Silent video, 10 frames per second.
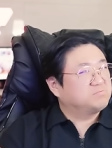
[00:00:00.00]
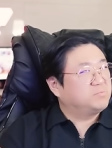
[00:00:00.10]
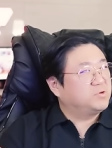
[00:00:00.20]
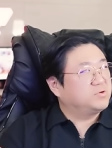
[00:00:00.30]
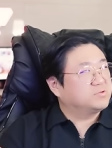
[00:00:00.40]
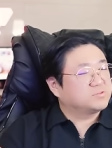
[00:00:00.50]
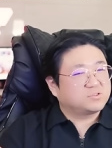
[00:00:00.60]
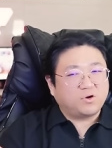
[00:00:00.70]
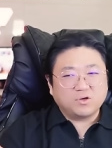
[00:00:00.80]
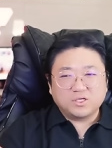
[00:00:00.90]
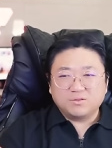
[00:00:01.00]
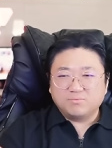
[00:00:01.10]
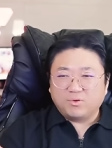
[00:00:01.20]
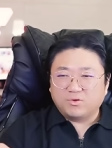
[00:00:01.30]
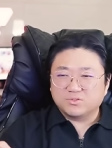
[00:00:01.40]
뭐
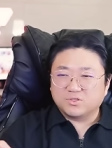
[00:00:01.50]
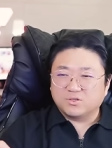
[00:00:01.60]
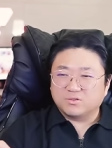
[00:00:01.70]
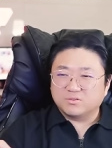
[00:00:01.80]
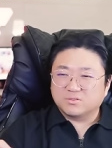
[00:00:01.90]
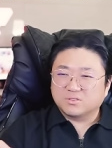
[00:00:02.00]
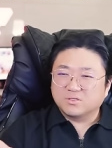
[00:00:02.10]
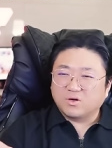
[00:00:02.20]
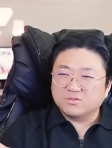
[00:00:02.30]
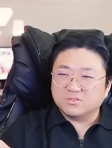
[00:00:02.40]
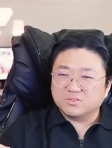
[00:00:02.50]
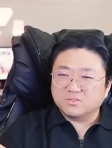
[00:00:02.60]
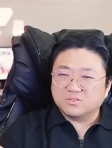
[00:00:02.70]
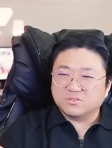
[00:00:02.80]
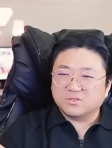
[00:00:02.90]
성인 뭐 저
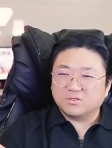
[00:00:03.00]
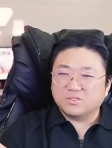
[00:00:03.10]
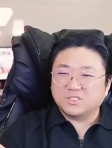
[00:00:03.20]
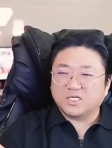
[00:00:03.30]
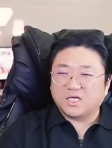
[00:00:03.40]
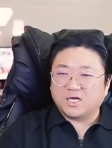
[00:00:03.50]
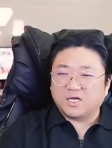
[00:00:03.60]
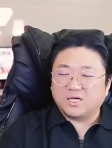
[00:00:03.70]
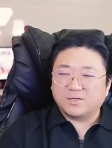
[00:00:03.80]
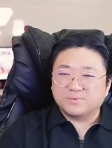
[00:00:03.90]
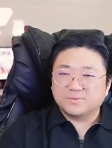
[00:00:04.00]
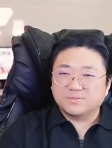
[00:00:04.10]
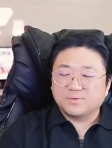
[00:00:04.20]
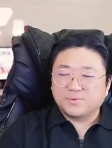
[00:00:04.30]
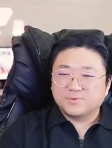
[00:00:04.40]
그런 저 있잖아
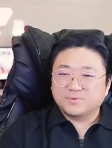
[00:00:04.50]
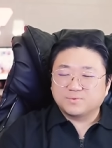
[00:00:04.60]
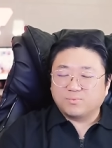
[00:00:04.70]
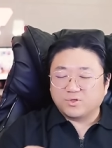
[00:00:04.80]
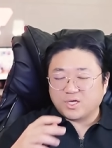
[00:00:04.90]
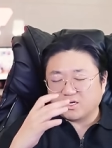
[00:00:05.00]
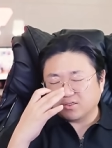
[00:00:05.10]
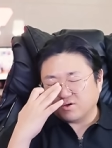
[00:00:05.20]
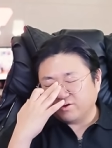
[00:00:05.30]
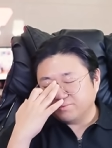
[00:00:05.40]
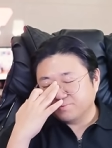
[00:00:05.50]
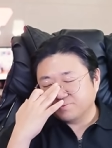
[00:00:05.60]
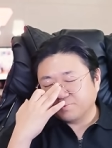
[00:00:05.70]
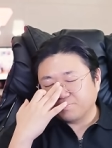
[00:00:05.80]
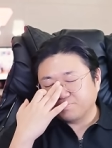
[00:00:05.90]
뭐냐 그거
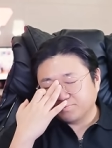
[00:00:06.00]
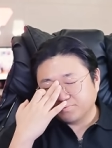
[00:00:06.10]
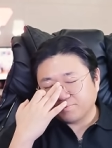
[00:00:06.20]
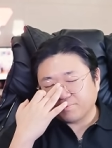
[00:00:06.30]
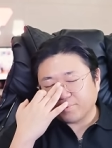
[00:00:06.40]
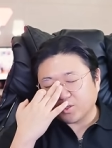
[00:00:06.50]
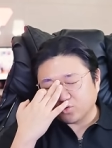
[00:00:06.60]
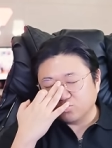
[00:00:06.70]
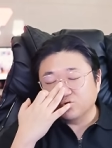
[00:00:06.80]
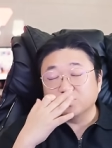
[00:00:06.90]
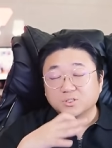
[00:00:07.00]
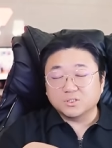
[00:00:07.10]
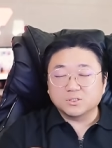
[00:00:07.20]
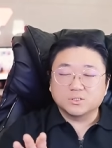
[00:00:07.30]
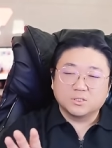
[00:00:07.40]

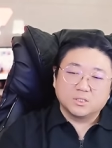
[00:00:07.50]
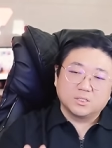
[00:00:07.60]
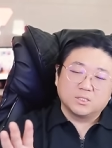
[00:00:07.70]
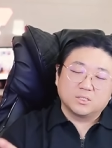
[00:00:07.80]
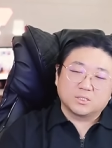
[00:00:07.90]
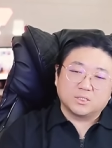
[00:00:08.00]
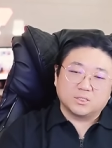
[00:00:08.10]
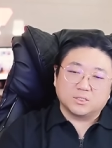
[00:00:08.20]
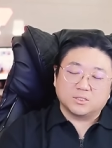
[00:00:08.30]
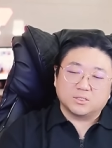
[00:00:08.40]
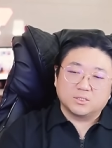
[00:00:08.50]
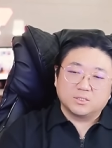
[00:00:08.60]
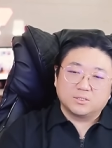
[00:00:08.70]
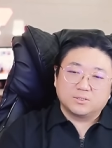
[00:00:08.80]
유흥 그